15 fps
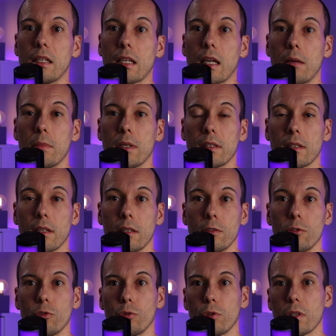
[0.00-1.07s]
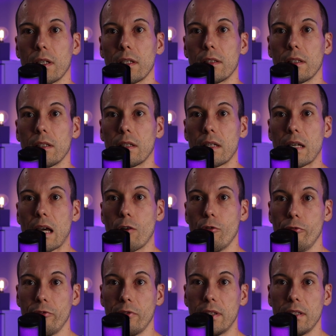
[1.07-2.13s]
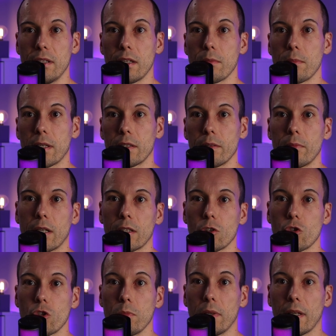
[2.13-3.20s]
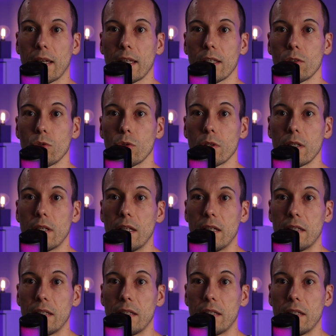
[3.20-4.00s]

kann man dann durch eine aufwendige mathematische Berechnung